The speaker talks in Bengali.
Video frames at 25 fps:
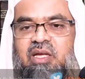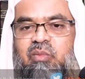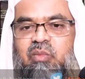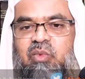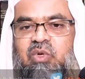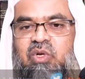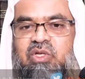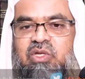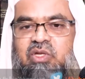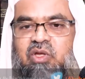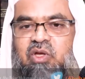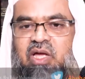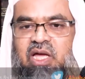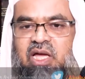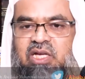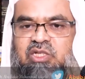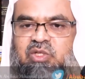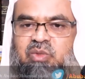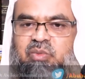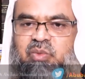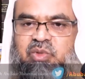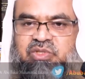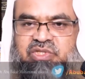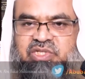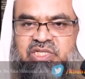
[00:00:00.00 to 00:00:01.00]
মূলত
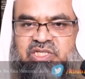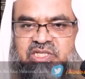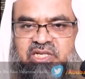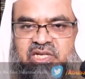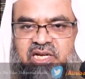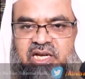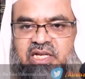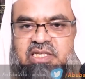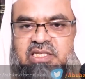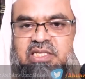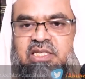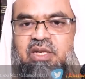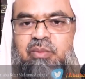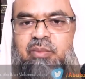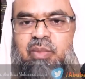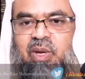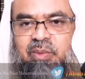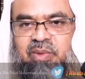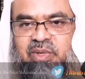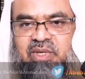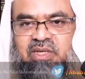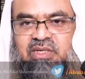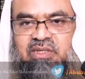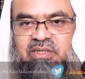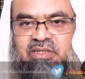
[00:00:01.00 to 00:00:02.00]
একশো টাকায় তিনি
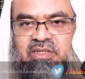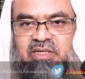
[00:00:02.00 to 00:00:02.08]
পাবেন